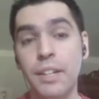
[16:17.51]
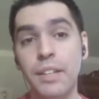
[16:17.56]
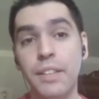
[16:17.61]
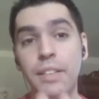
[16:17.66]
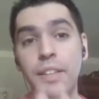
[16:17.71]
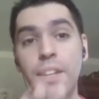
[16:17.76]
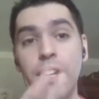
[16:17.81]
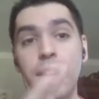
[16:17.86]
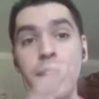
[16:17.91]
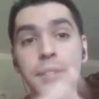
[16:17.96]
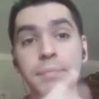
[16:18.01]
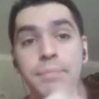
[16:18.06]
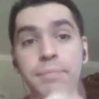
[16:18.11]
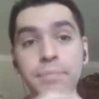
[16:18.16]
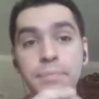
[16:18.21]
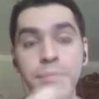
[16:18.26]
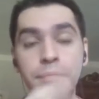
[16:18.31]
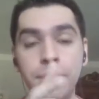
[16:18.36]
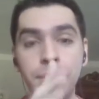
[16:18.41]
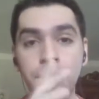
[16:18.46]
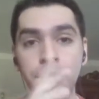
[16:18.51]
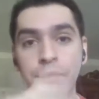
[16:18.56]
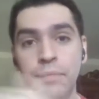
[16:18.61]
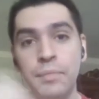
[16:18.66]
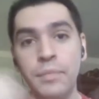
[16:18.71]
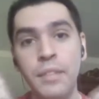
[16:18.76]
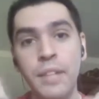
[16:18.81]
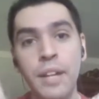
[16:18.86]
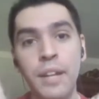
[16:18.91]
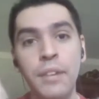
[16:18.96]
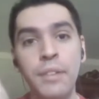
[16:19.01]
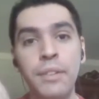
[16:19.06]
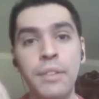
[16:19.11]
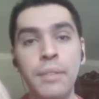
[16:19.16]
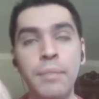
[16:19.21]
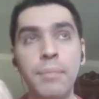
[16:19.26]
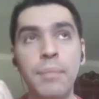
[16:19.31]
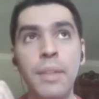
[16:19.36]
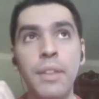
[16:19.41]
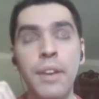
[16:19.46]
de,
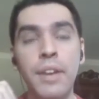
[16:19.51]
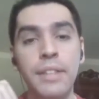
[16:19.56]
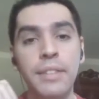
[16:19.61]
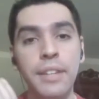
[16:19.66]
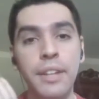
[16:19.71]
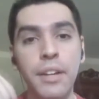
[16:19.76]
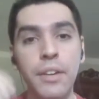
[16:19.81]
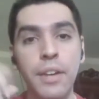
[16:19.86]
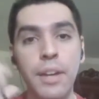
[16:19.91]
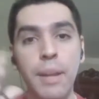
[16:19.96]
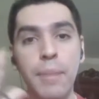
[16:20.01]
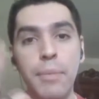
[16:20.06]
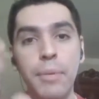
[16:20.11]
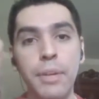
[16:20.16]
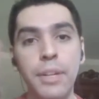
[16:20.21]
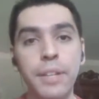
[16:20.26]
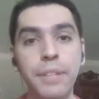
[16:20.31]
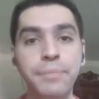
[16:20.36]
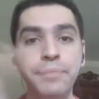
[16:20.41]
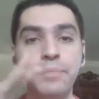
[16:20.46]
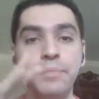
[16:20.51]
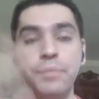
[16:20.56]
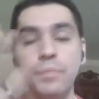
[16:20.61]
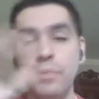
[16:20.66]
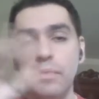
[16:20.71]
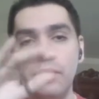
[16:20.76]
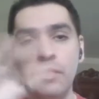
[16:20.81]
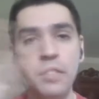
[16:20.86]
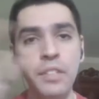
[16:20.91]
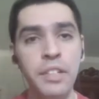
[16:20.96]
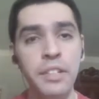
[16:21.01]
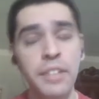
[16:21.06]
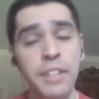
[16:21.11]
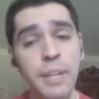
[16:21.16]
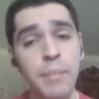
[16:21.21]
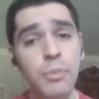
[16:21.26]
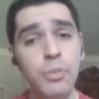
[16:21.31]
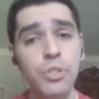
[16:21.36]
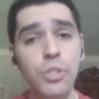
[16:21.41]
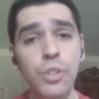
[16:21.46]
los vídeos anteriores que pone.
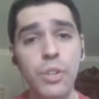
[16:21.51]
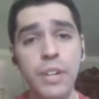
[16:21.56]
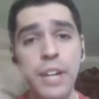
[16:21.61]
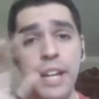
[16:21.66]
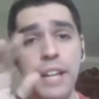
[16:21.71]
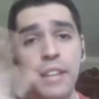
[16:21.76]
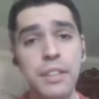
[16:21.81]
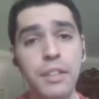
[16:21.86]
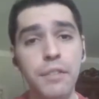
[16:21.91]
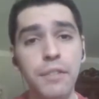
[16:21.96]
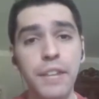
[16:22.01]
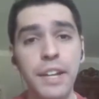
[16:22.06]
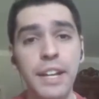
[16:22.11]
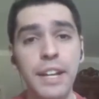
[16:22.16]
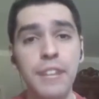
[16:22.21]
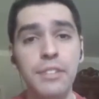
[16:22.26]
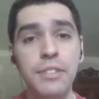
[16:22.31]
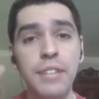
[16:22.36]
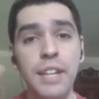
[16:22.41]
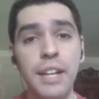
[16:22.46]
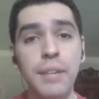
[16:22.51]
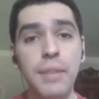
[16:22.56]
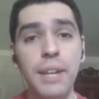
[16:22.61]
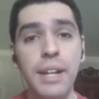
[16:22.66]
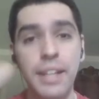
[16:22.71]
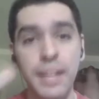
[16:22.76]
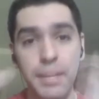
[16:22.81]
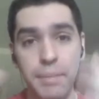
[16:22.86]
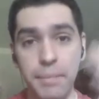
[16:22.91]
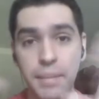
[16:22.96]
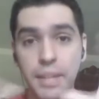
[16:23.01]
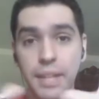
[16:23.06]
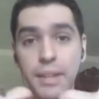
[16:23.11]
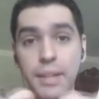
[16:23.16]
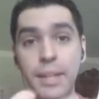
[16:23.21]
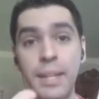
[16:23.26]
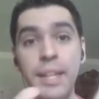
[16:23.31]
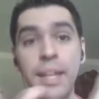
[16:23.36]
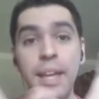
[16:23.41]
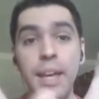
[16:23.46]
Tras muchos ratos, fijaos tal y cual, que es
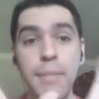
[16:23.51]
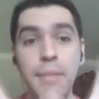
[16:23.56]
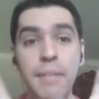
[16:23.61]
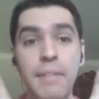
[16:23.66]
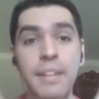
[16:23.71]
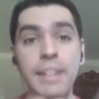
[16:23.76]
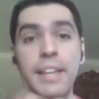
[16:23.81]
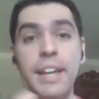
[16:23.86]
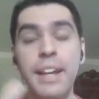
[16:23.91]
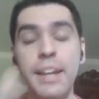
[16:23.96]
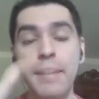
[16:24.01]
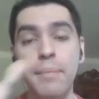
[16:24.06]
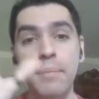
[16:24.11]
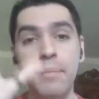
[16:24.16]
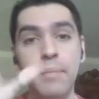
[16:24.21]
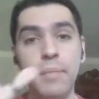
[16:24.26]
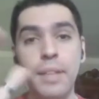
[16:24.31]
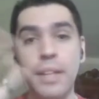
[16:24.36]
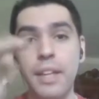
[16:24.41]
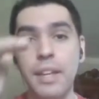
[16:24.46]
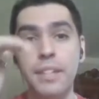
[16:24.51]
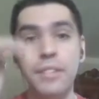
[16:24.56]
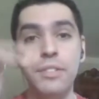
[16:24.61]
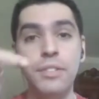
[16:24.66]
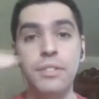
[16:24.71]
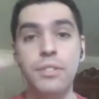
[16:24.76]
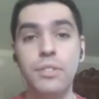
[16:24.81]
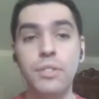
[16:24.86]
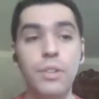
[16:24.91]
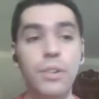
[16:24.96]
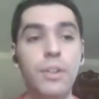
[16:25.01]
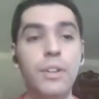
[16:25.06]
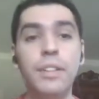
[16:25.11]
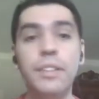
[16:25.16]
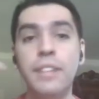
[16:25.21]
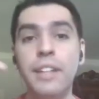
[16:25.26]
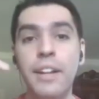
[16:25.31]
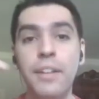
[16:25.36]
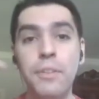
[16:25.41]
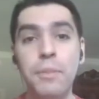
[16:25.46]
mi, mi avatar, em, es yo,
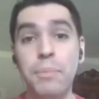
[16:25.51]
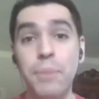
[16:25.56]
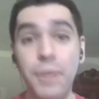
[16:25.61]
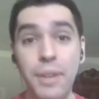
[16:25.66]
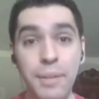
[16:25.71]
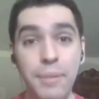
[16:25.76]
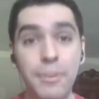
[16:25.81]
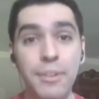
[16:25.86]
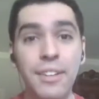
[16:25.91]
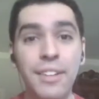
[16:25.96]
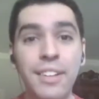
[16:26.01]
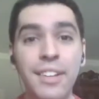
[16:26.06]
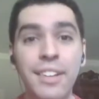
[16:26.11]
entrenador Pokémon.